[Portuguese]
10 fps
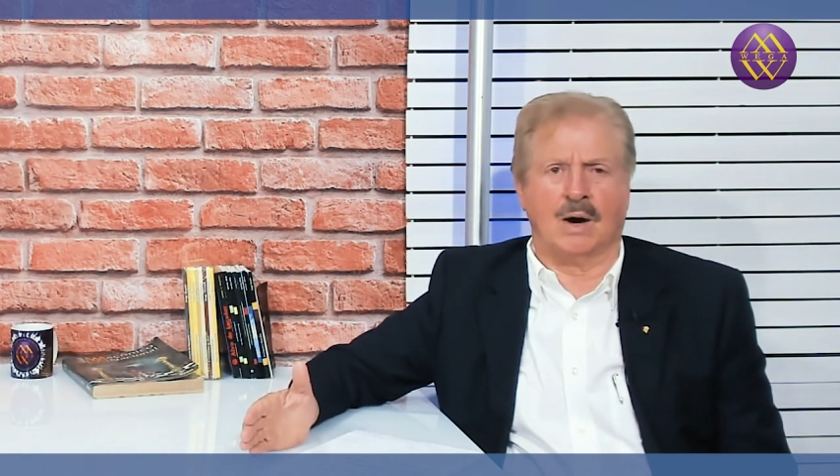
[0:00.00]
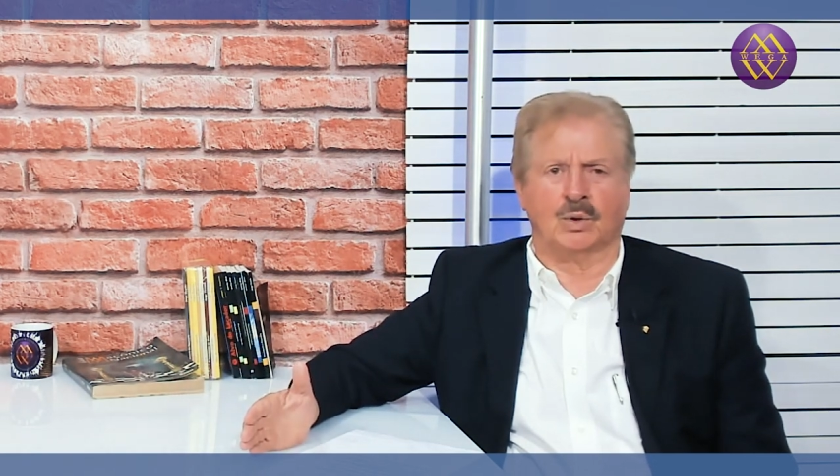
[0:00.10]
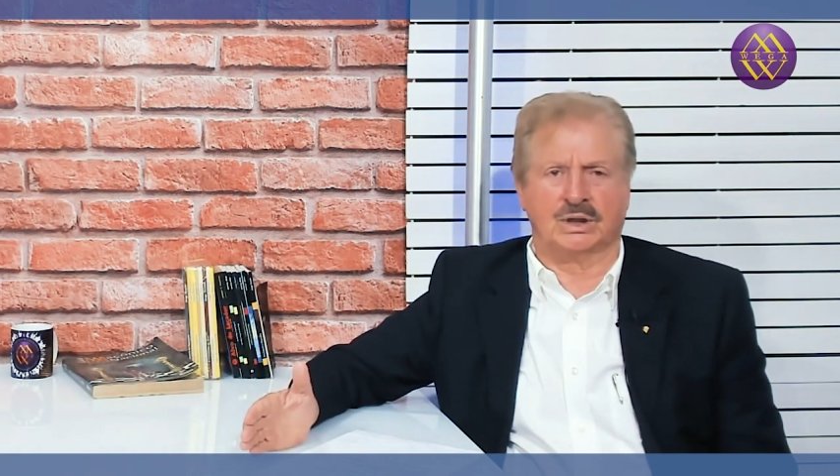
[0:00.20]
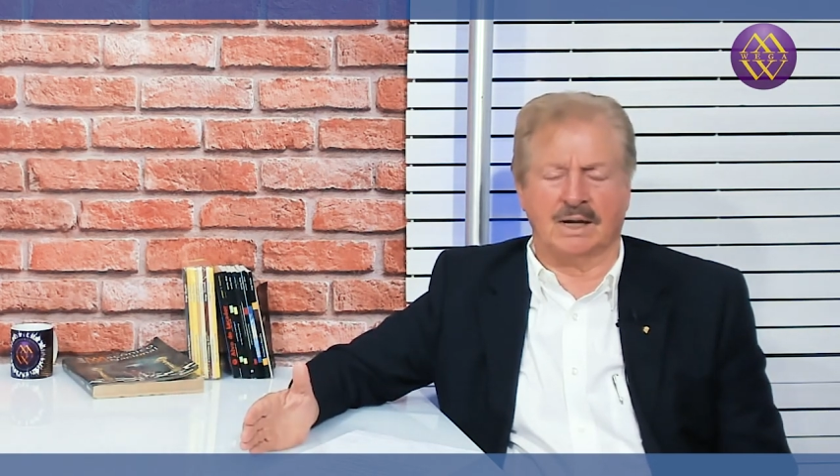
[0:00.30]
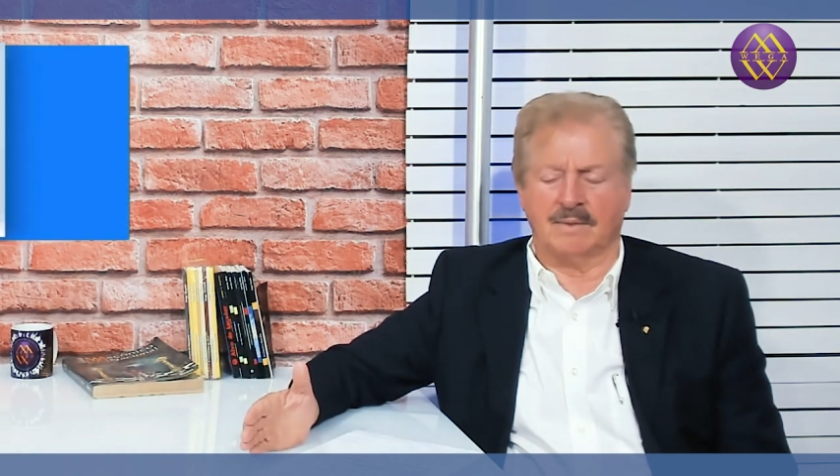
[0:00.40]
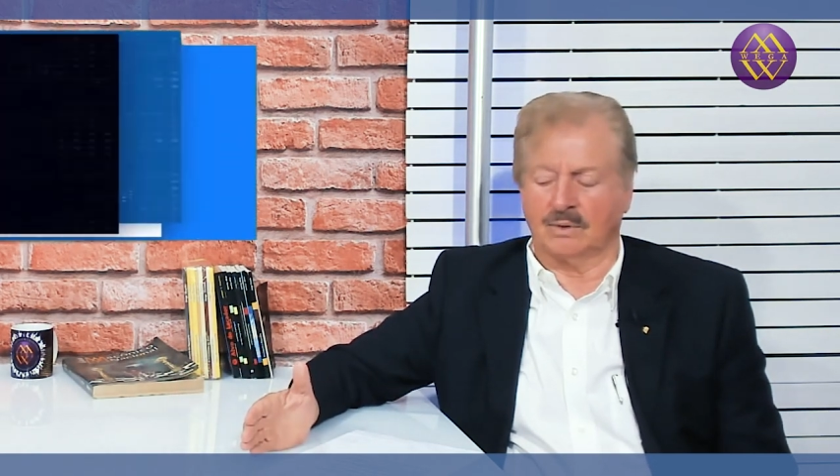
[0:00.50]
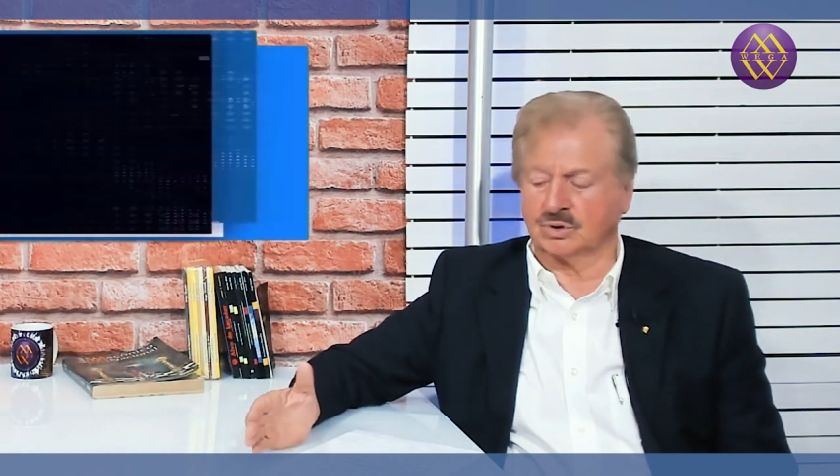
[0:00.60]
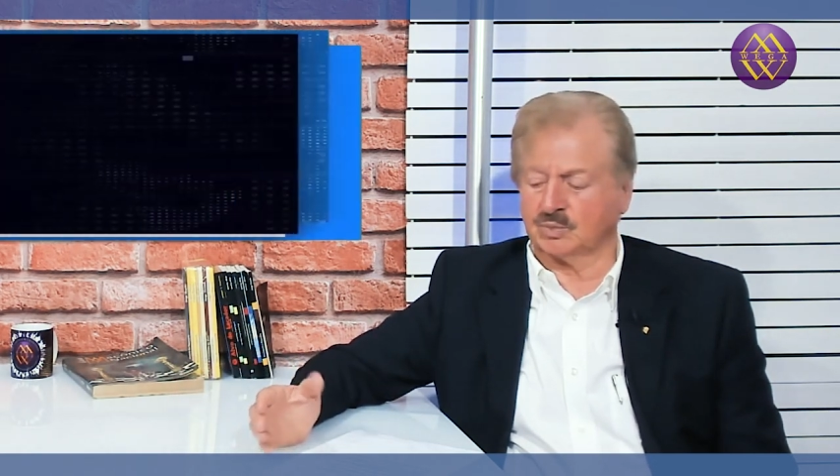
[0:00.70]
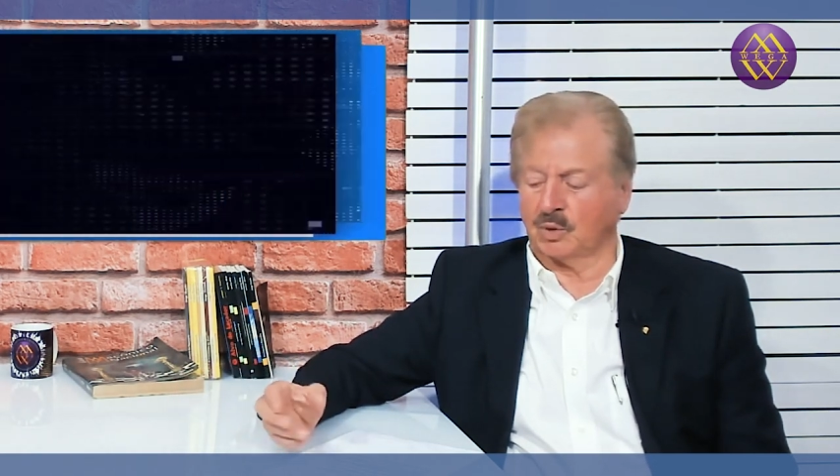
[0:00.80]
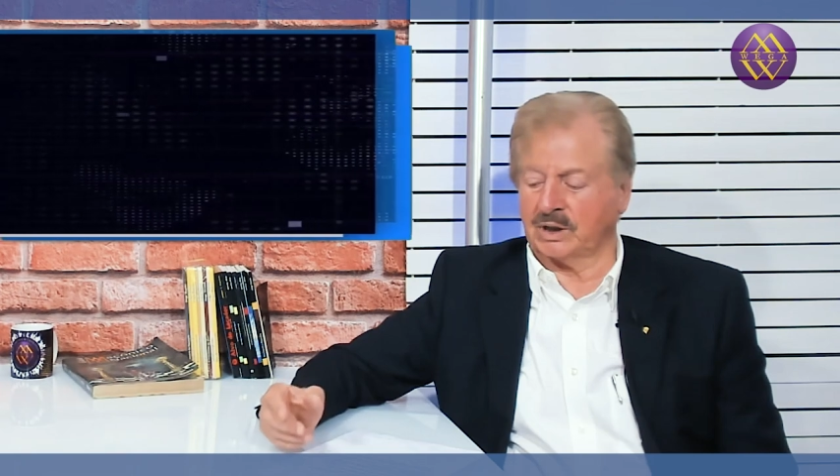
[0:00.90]
o tema Os
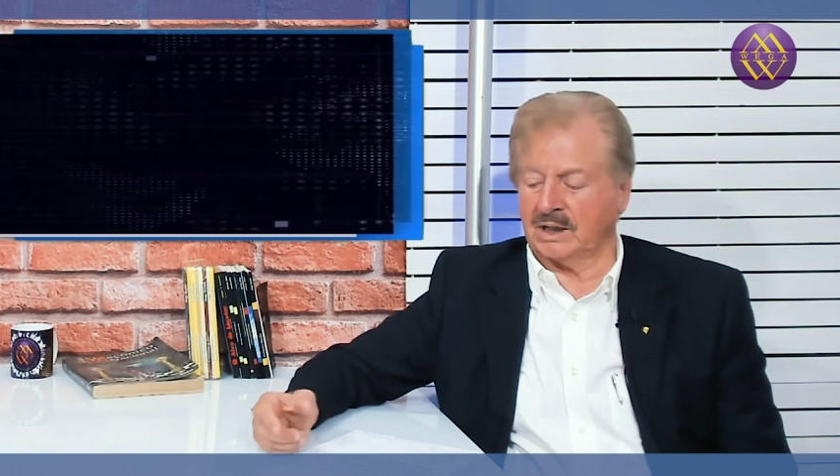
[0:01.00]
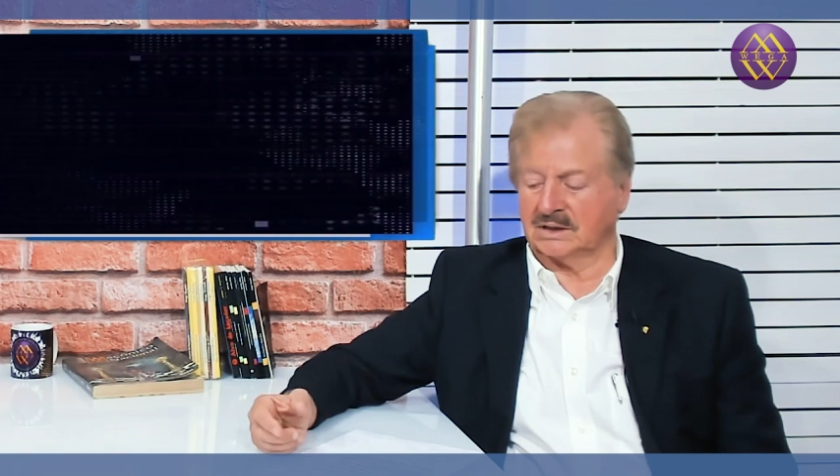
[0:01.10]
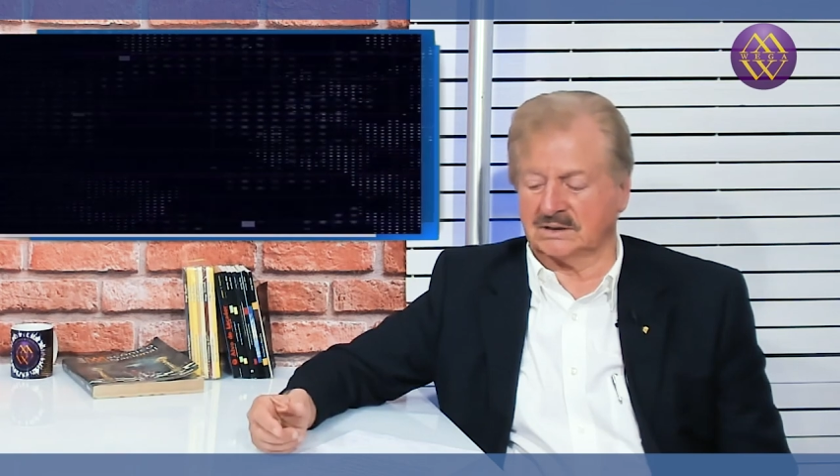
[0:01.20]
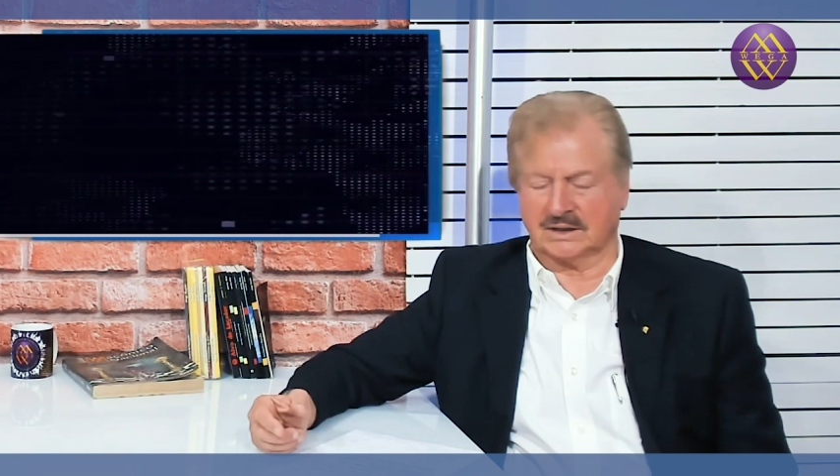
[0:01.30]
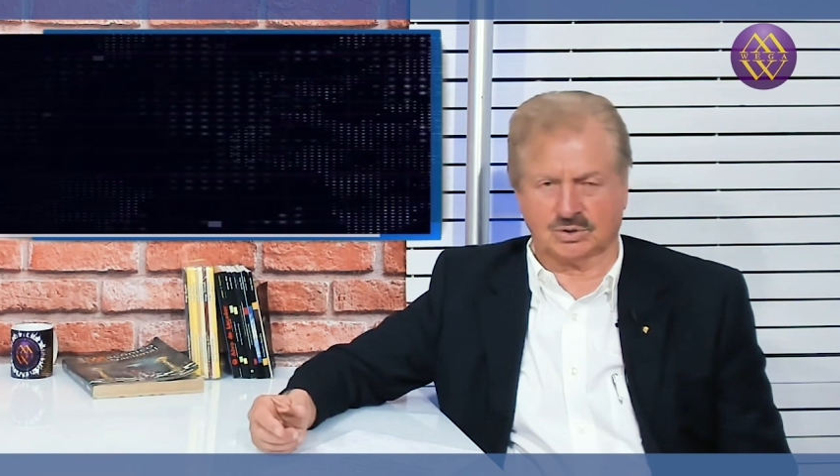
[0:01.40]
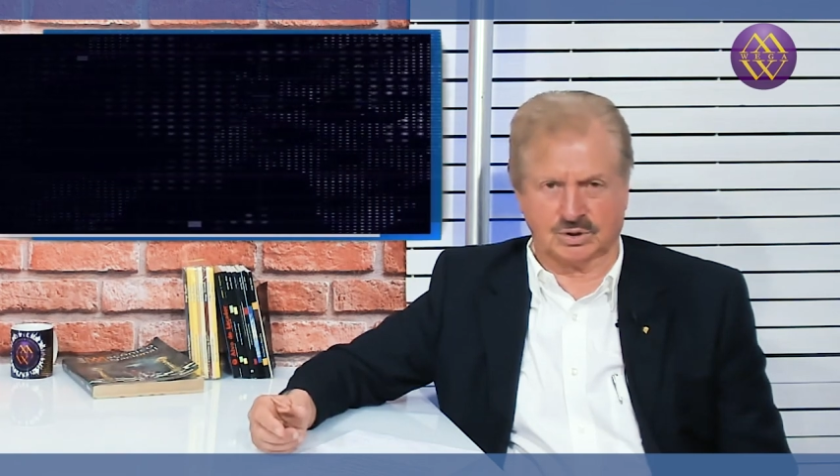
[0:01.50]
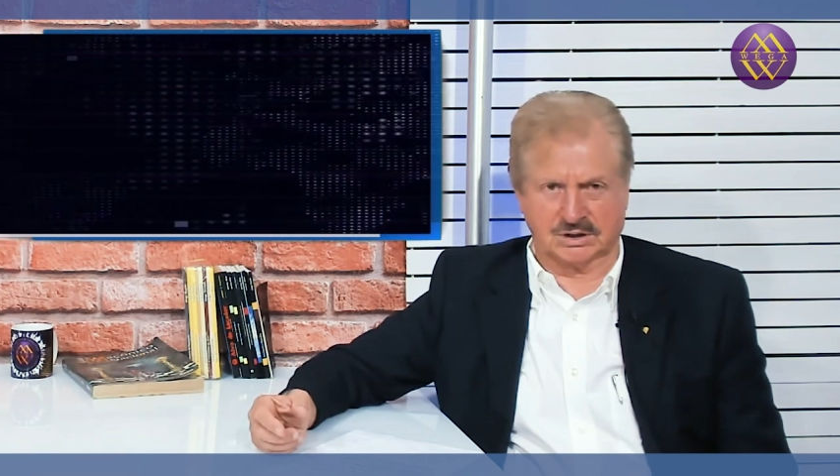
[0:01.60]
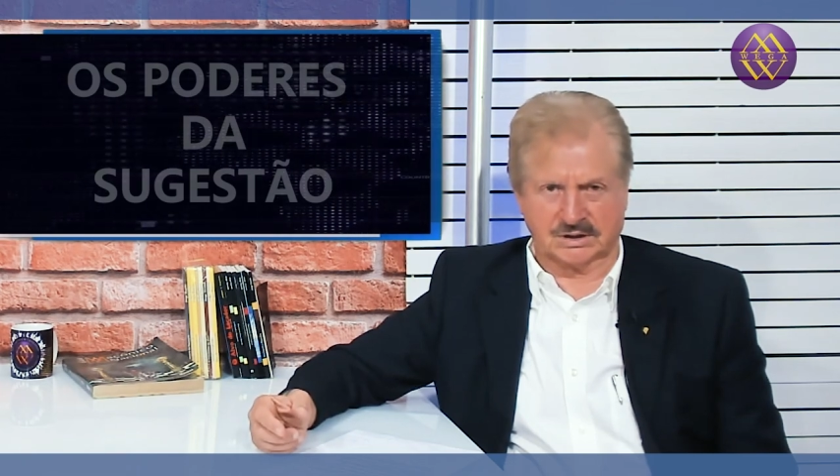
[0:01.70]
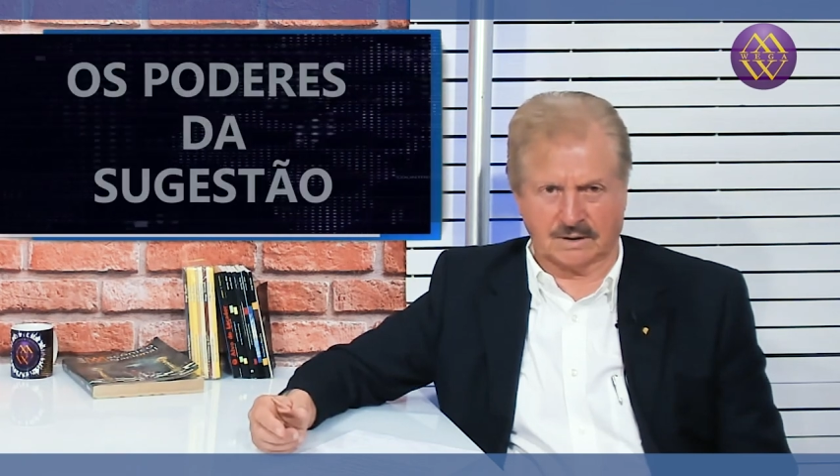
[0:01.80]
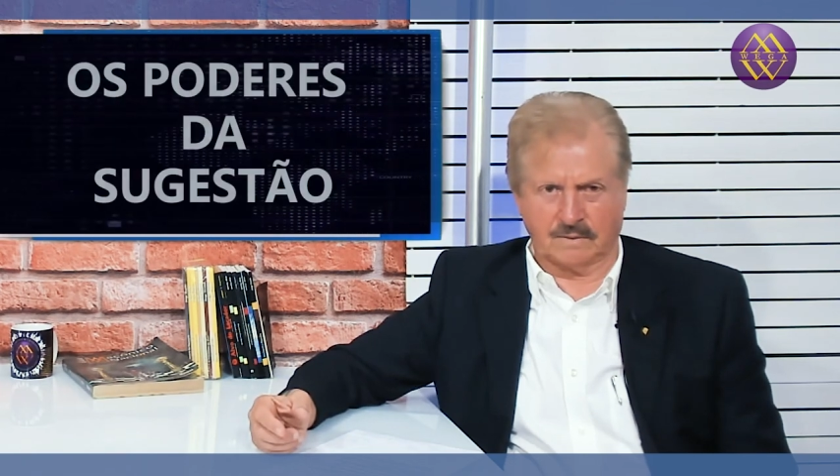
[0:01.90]
Poderes da
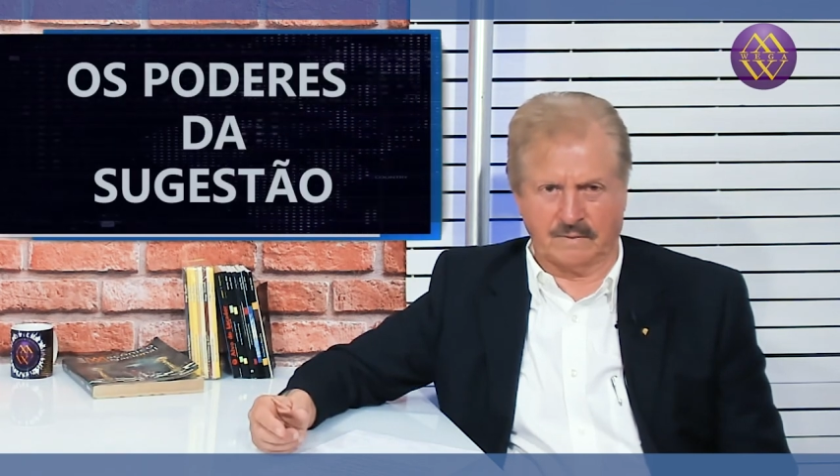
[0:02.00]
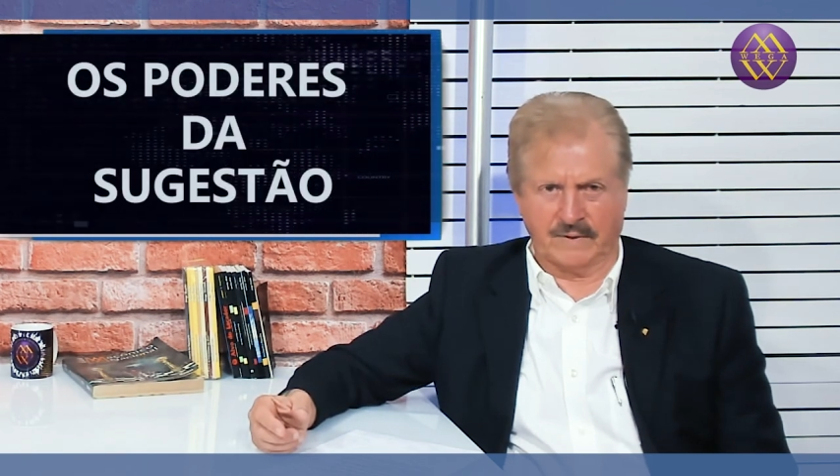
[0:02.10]
Sugestão.